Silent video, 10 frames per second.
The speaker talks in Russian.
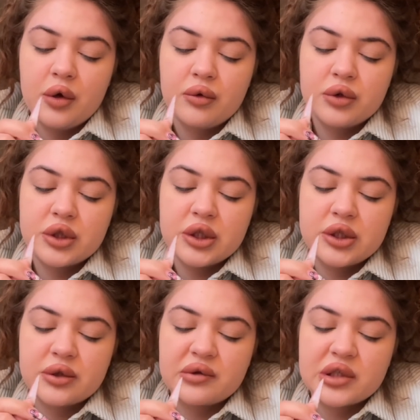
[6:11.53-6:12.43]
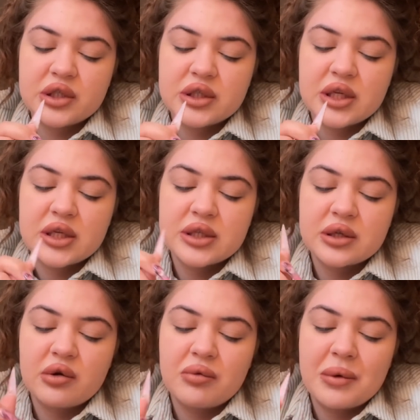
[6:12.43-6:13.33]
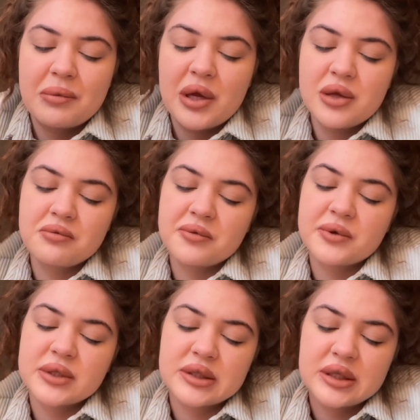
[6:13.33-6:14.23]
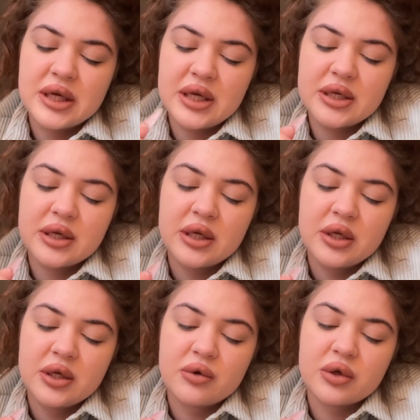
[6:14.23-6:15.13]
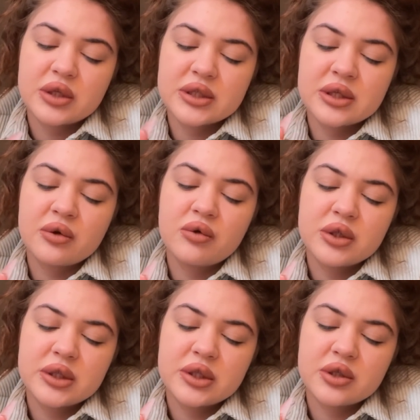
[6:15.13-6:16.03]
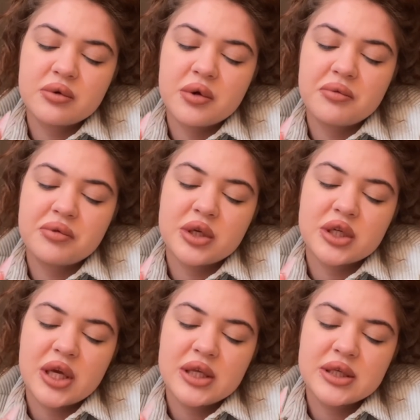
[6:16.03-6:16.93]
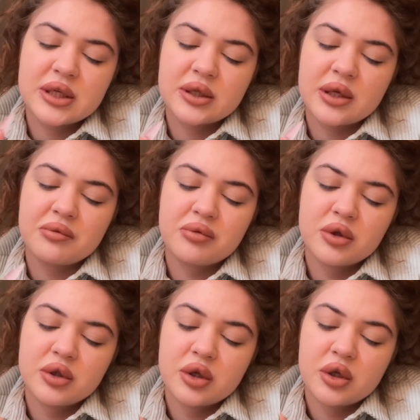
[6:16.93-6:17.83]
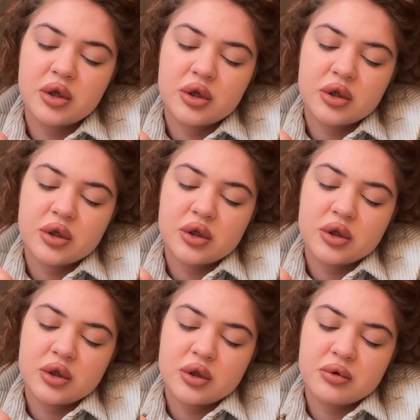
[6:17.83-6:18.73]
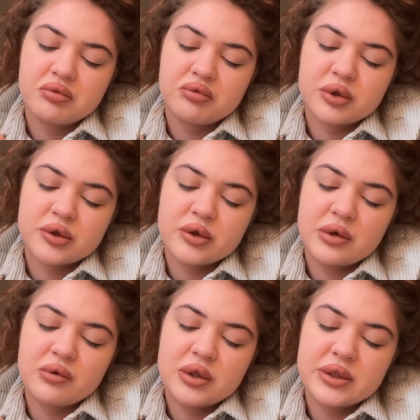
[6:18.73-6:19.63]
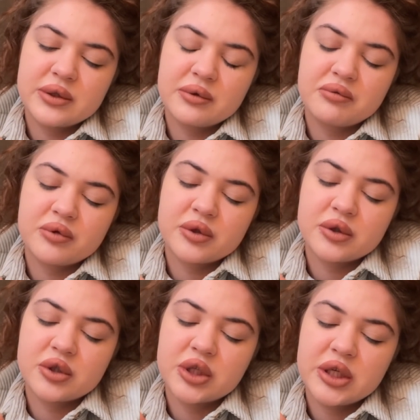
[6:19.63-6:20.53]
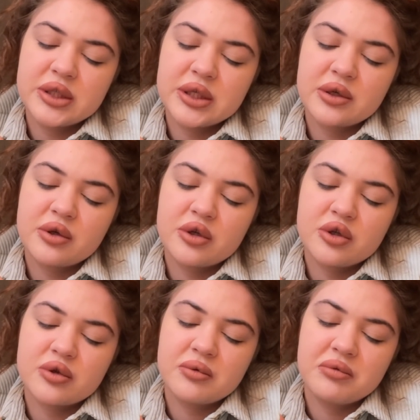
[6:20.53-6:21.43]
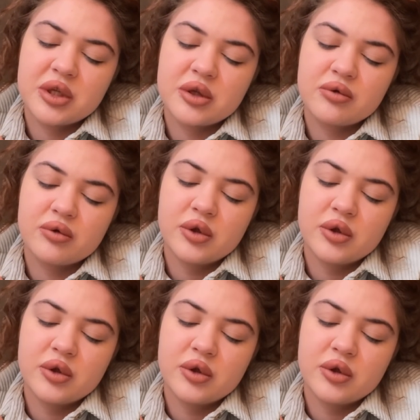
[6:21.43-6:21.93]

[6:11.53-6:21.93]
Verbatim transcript: Ой, Женечка, даже не знаете, на кого попали. Мы в Краснодаре, ой, Красногорске живем, приезжайте к нам. Мы с удовольствием, он лжец. Я говорю, что же у меня, ну,